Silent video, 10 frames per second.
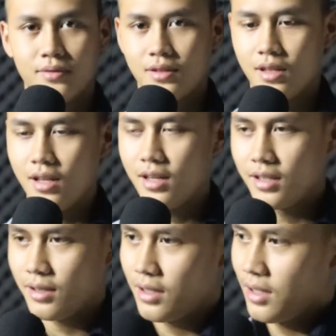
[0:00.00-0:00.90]
jadi
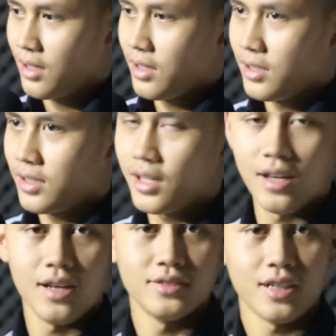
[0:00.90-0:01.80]
sekian
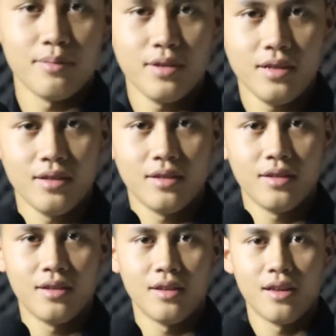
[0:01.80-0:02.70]
dari kami
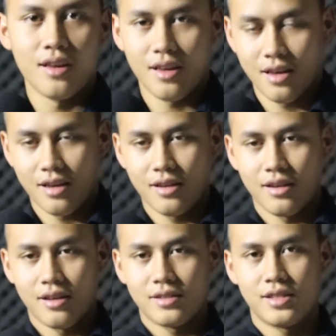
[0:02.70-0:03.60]

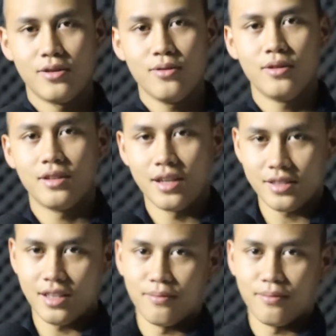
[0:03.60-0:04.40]
See you next time.